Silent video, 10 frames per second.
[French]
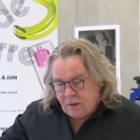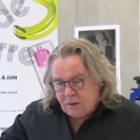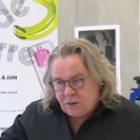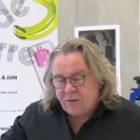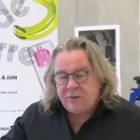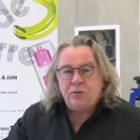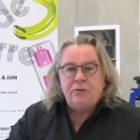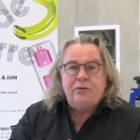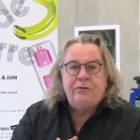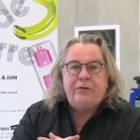Je vais
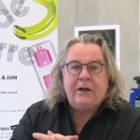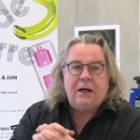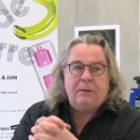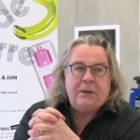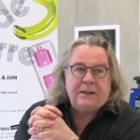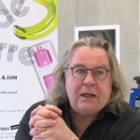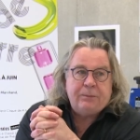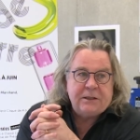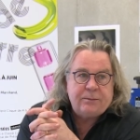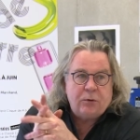donc vous faire,
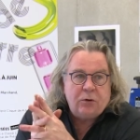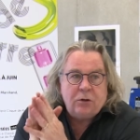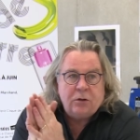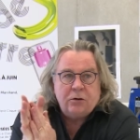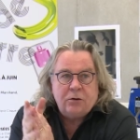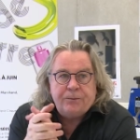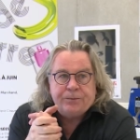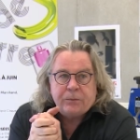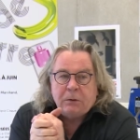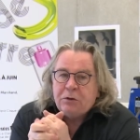après ce prologue, euh,
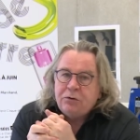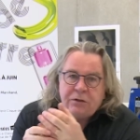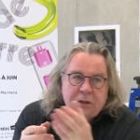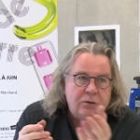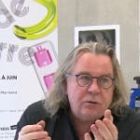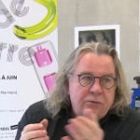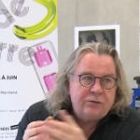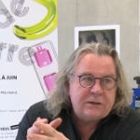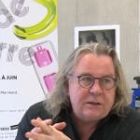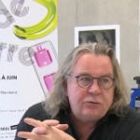mais je sais que
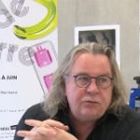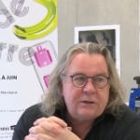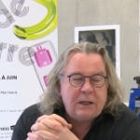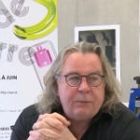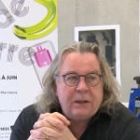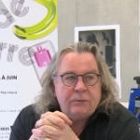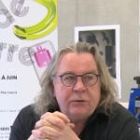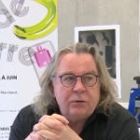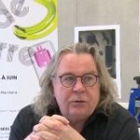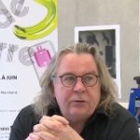vous serez tous
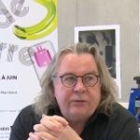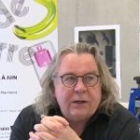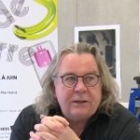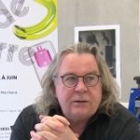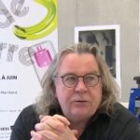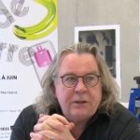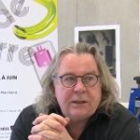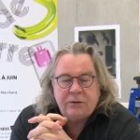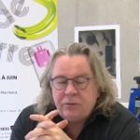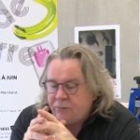capables de, faire un atelier
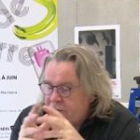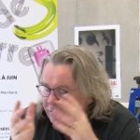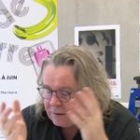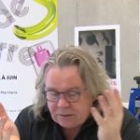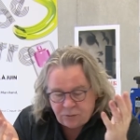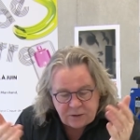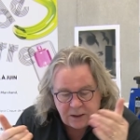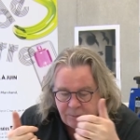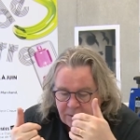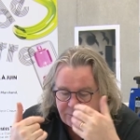d'écriture, vous serez tous
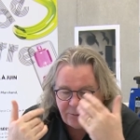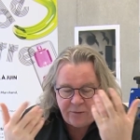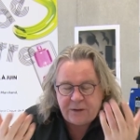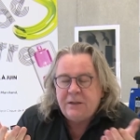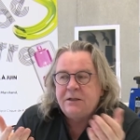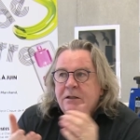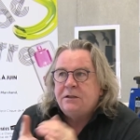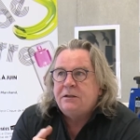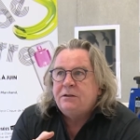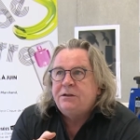capables, vous le faites déjà,
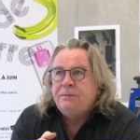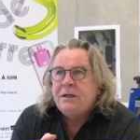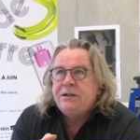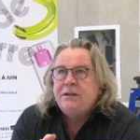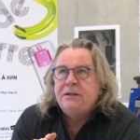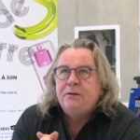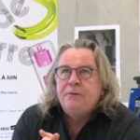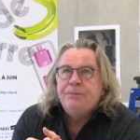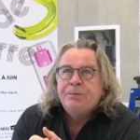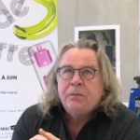
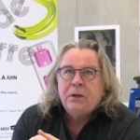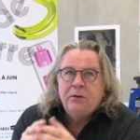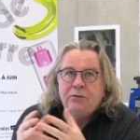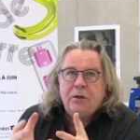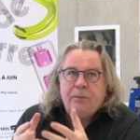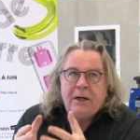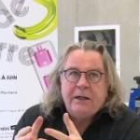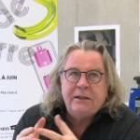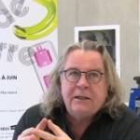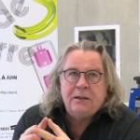j'imagine, de vous
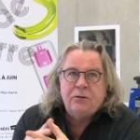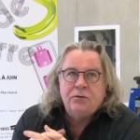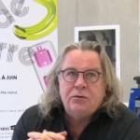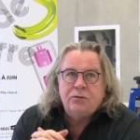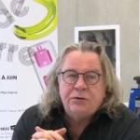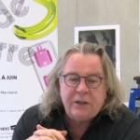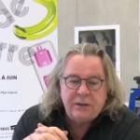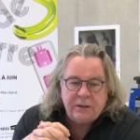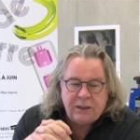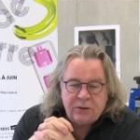emparer des quelques conseils,
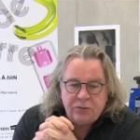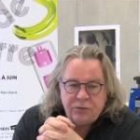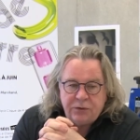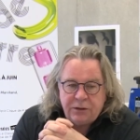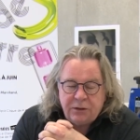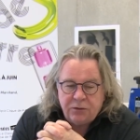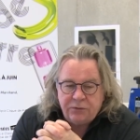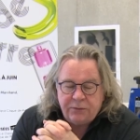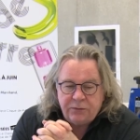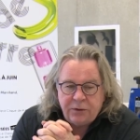des quelques outils que je
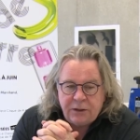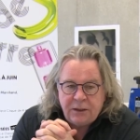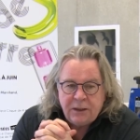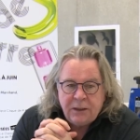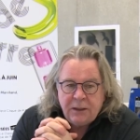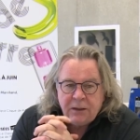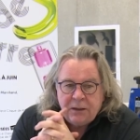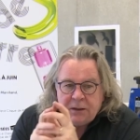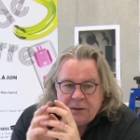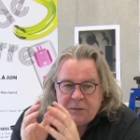vais vous donner.
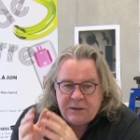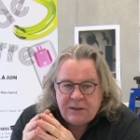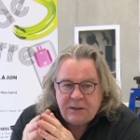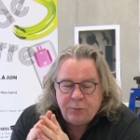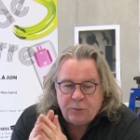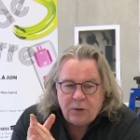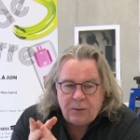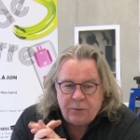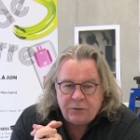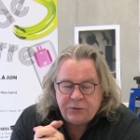Mais c'était pour moi
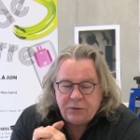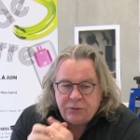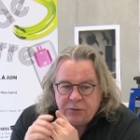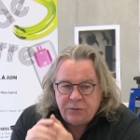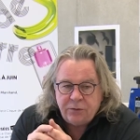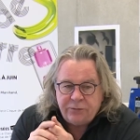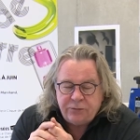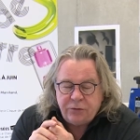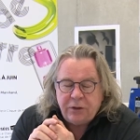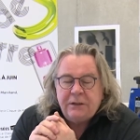important de, de,
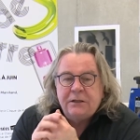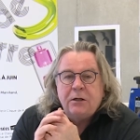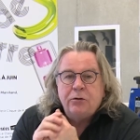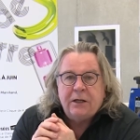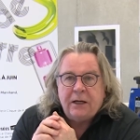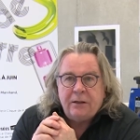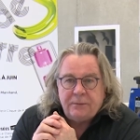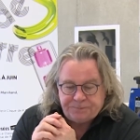vous donner déjà le cadre.